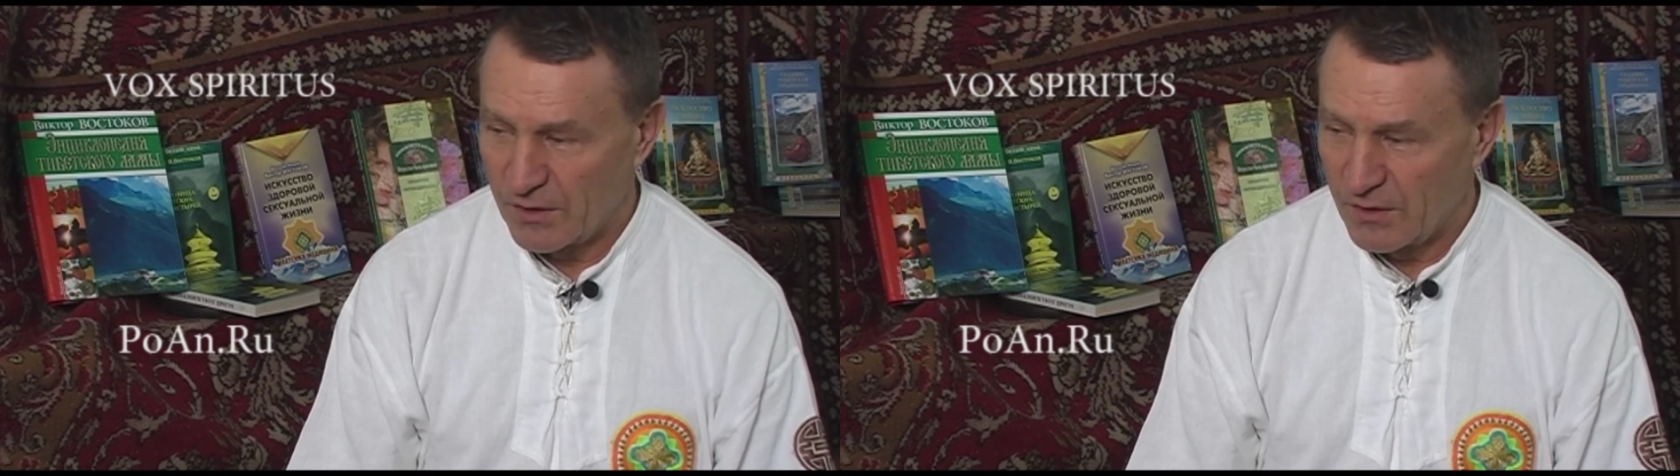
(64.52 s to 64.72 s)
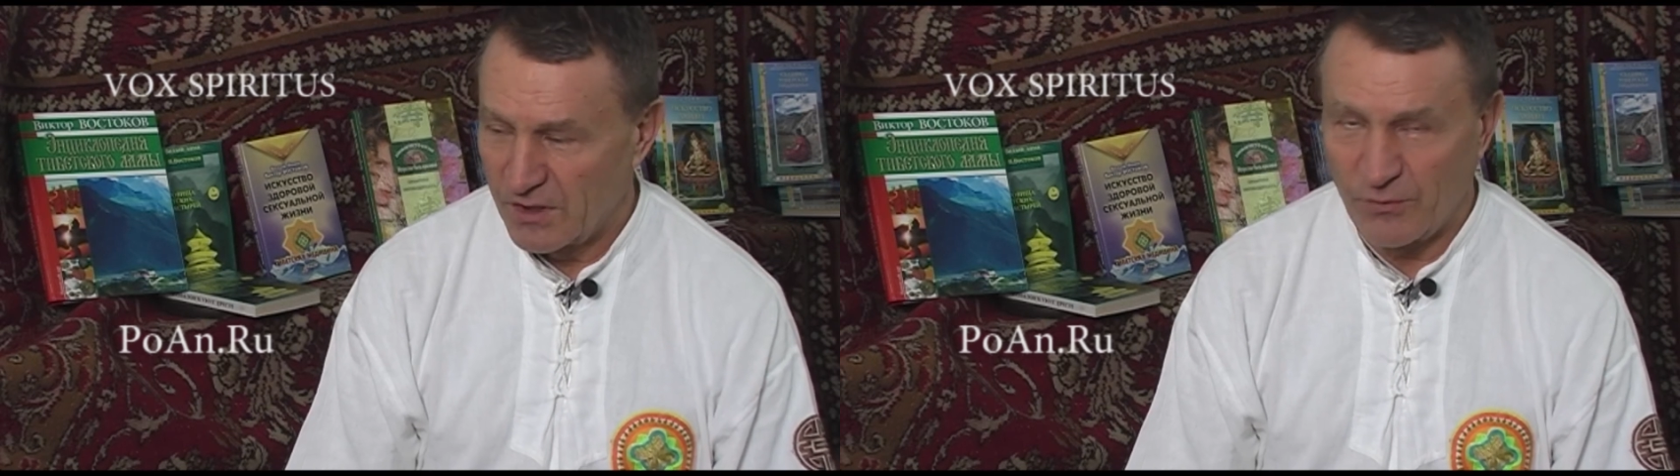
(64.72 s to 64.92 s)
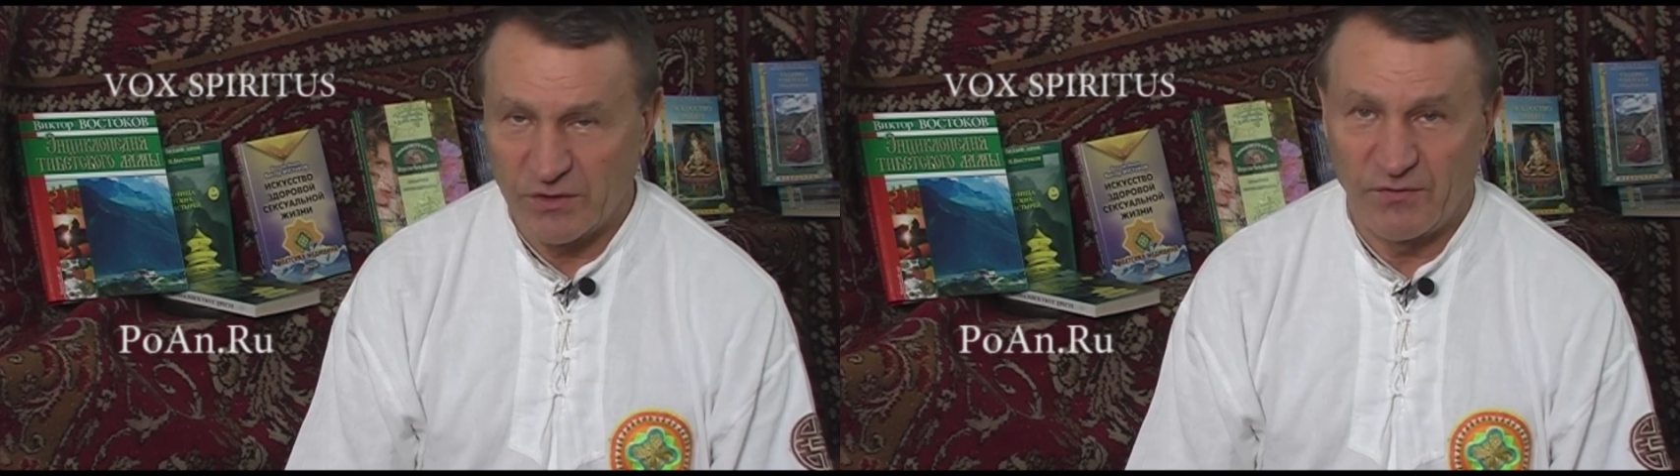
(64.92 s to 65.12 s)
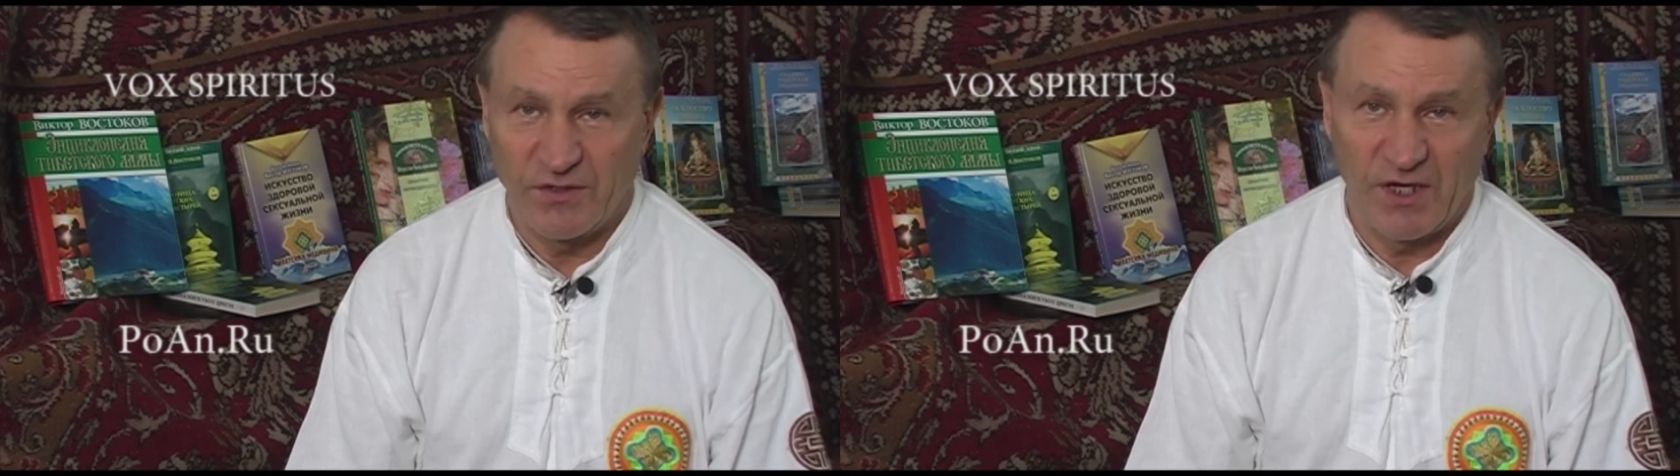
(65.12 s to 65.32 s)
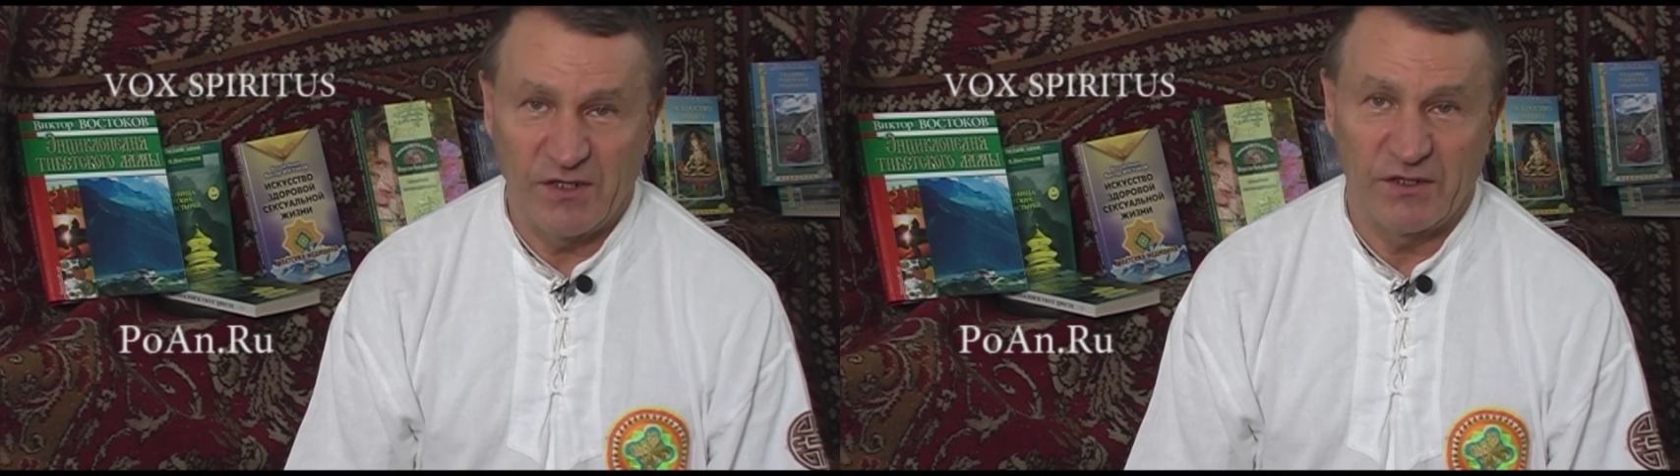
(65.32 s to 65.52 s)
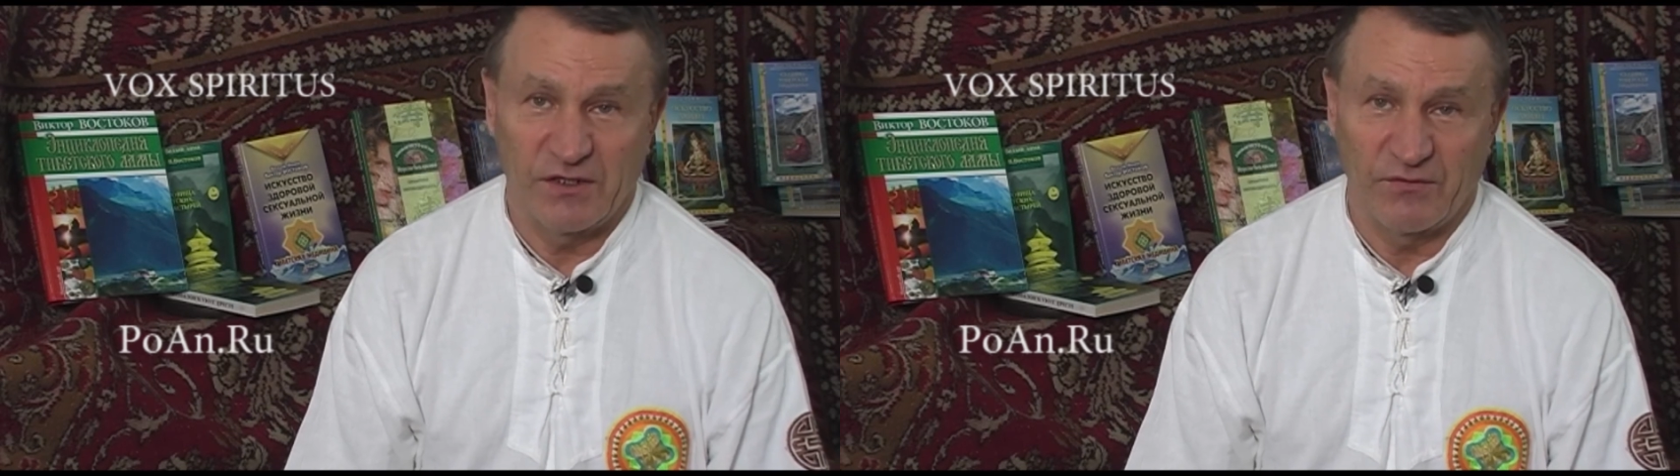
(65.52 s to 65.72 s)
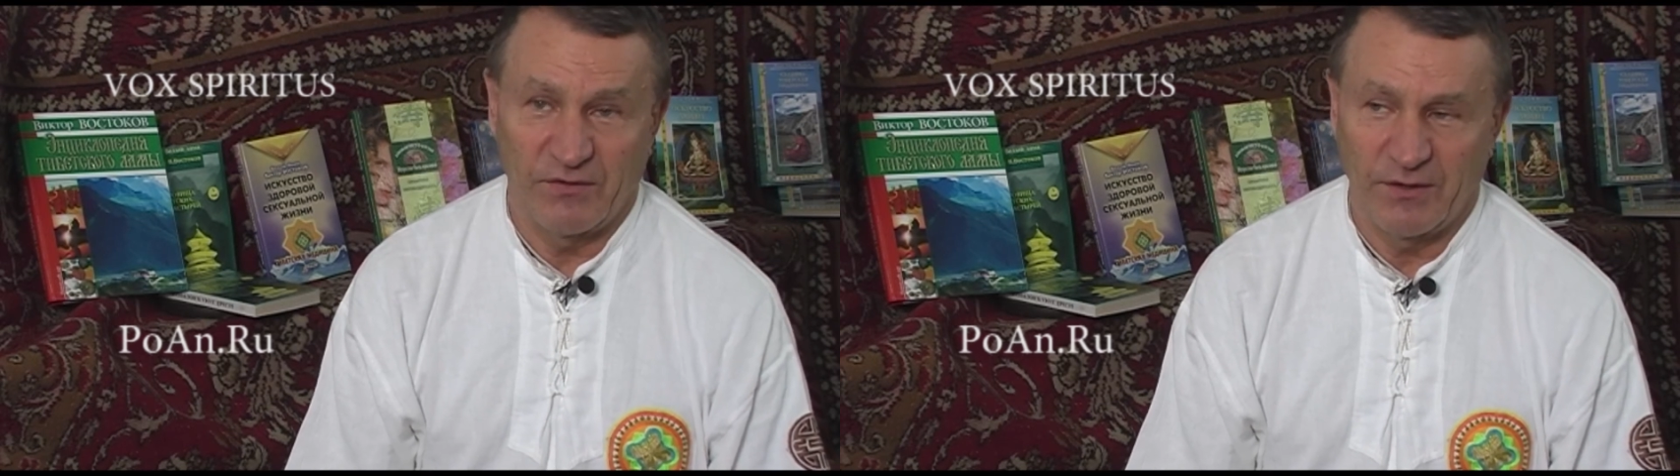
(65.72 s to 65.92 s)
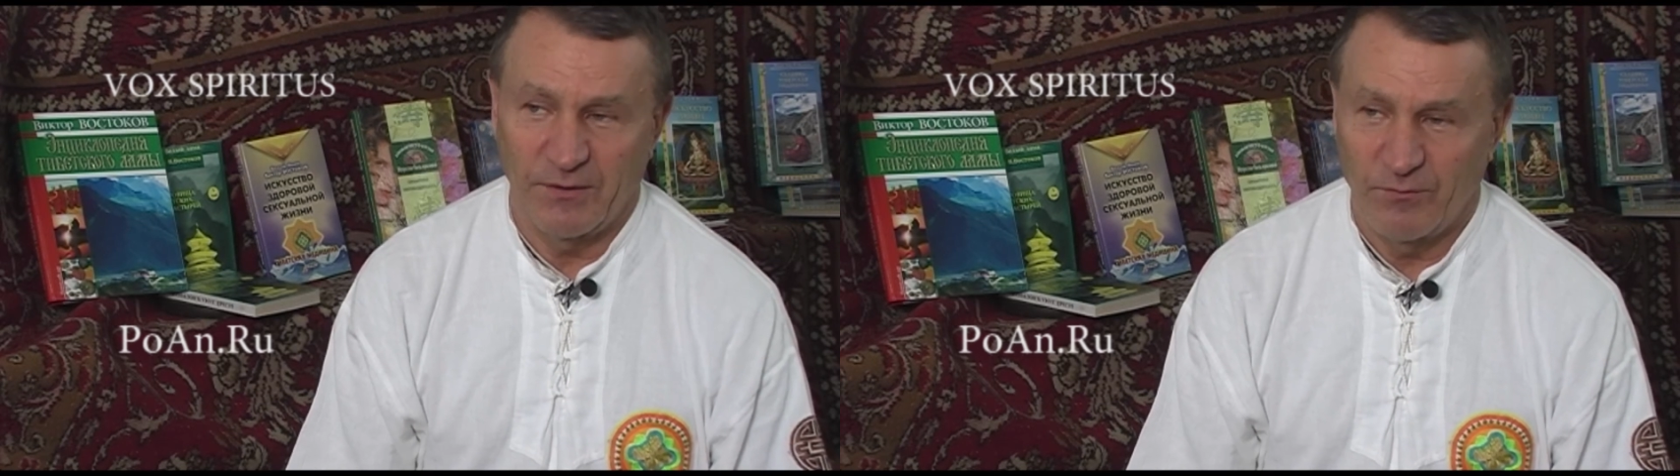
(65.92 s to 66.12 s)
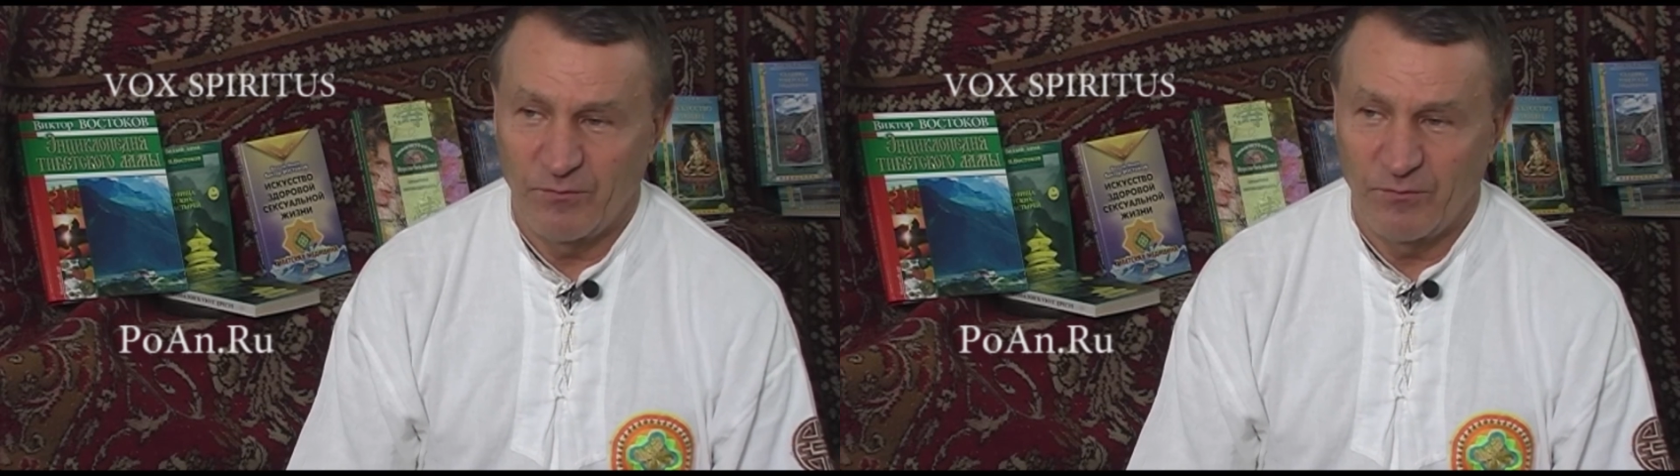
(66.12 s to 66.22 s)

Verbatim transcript: его святейшество –